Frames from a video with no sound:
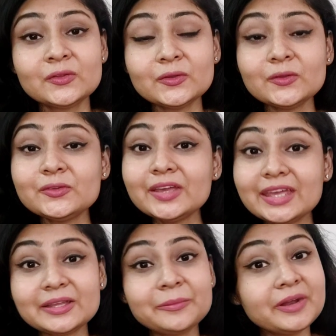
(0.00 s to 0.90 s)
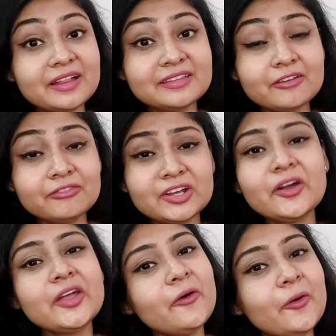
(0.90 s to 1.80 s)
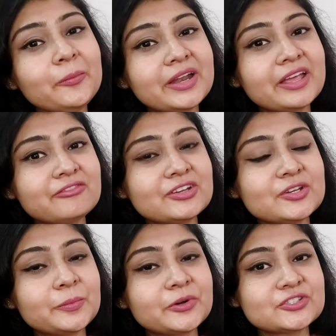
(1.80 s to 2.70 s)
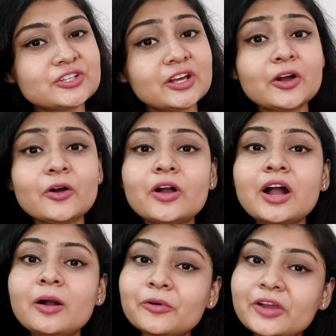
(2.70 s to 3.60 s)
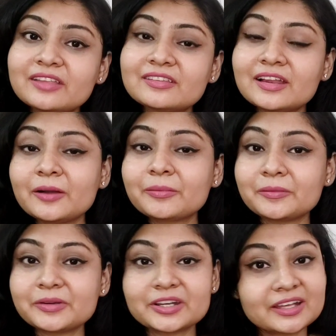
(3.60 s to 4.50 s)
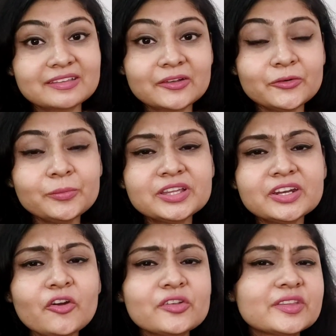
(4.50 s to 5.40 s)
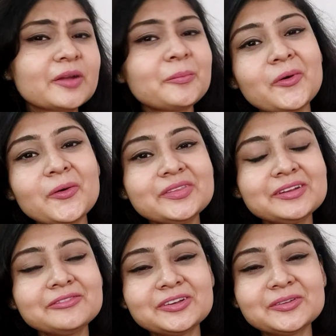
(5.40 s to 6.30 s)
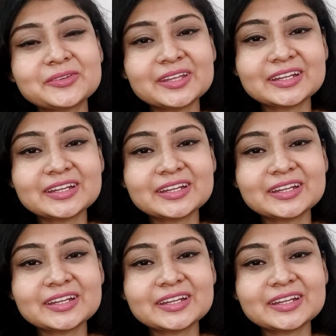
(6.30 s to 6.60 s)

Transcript: सो so, दोस्तों ये था मेरा आज का वीडियो आई होप मेरे ये वीडियो आपको अच्छा लगा होगा आपको कैसे लगा आप कमेंट करके जरूर बताना और इस तरह के बहुत सारे वीडियोस को